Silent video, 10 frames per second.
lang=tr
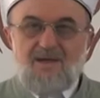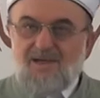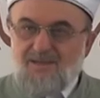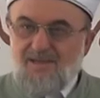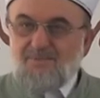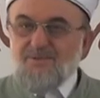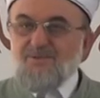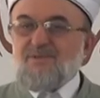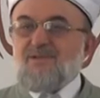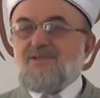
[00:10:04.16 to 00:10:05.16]
Allah mı
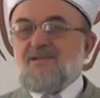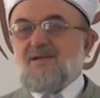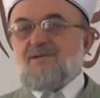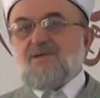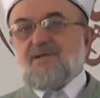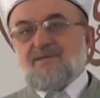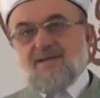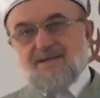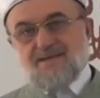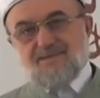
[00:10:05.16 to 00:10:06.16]
gönderdi haşa?
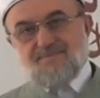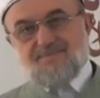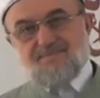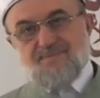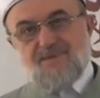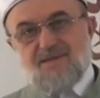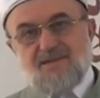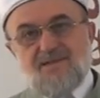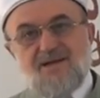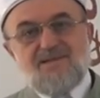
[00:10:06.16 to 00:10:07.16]
Değil
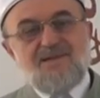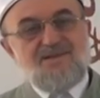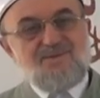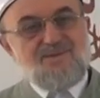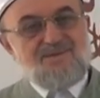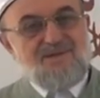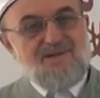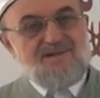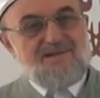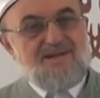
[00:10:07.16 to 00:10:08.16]
irade-i
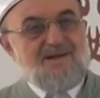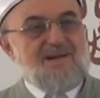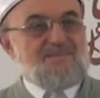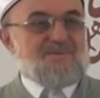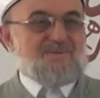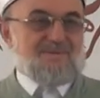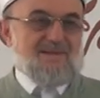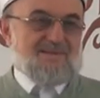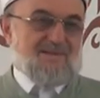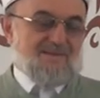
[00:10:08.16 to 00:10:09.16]
cüziyesini harama
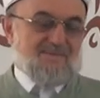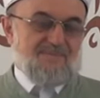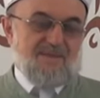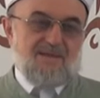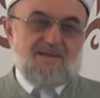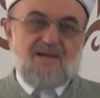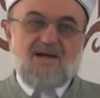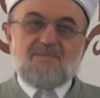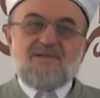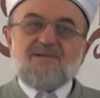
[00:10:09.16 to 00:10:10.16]
kullandı.
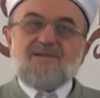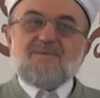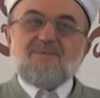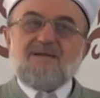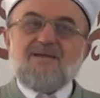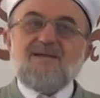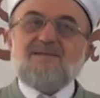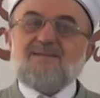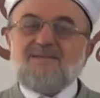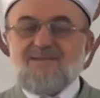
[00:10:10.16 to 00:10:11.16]
Ama Cenab-ı Hak
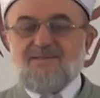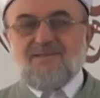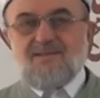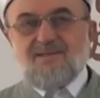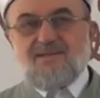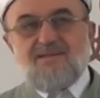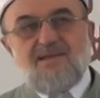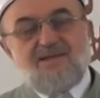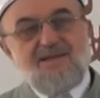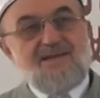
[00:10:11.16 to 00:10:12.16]
yazdı.
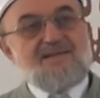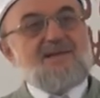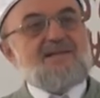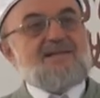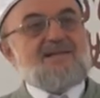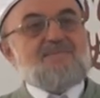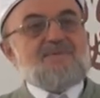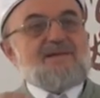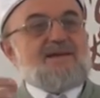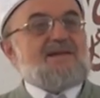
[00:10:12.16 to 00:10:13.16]
Niye? Ezeli
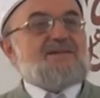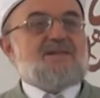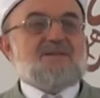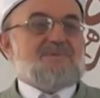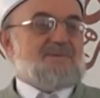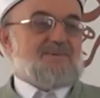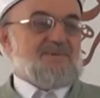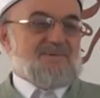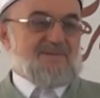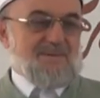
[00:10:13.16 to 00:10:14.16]
ilmiyle her şeyimizi
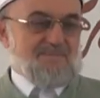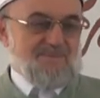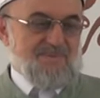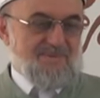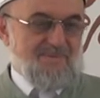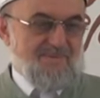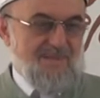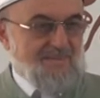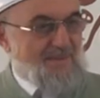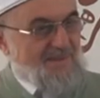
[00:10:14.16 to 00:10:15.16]
biliyor Rabbimiz.
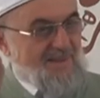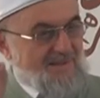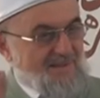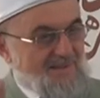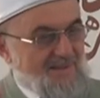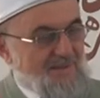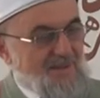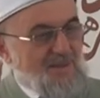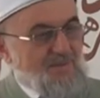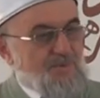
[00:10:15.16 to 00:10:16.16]
Tamam kardeşim.
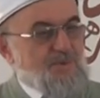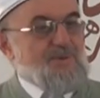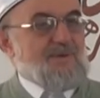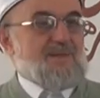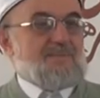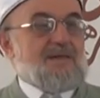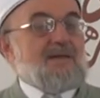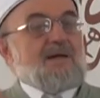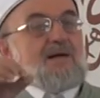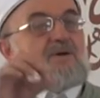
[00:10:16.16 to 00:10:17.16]
Bu çok önemli.
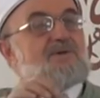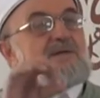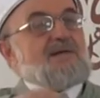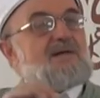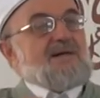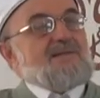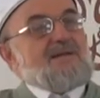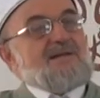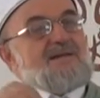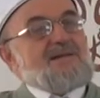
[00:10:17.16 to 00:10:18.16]
Onları
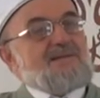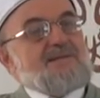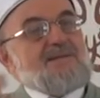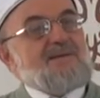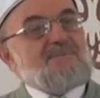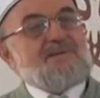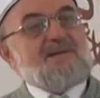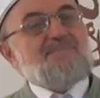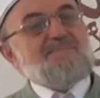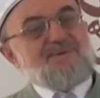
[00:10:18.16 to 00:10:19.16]
Allah yazdı diye biz
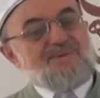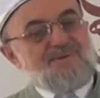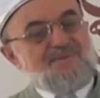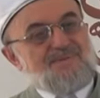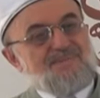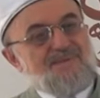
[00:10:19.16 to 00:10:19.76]
yapmıyoruz.